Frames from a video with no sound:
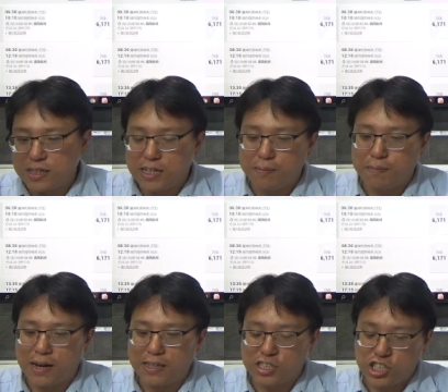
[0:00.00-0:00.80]
一
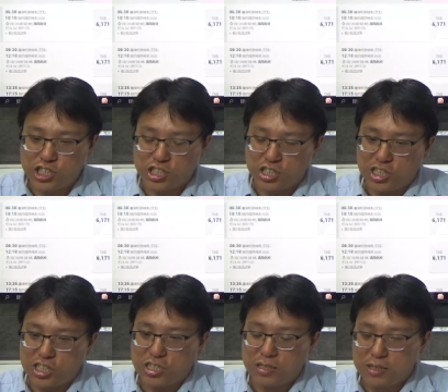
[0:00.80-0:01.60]
百七十
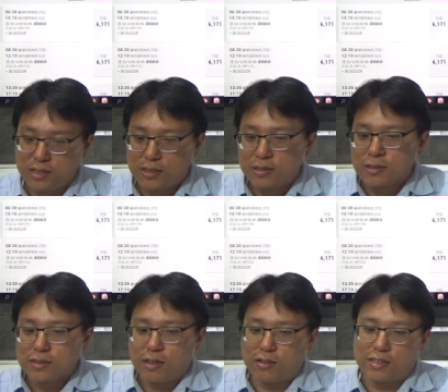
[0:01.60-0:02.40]
一，
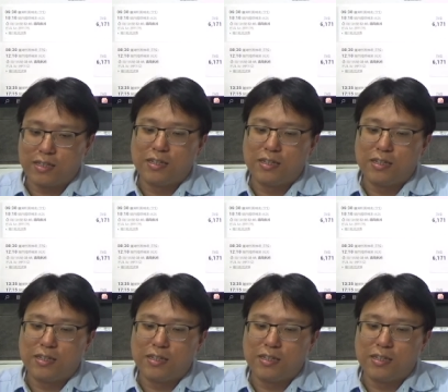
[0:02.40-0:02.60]
哦，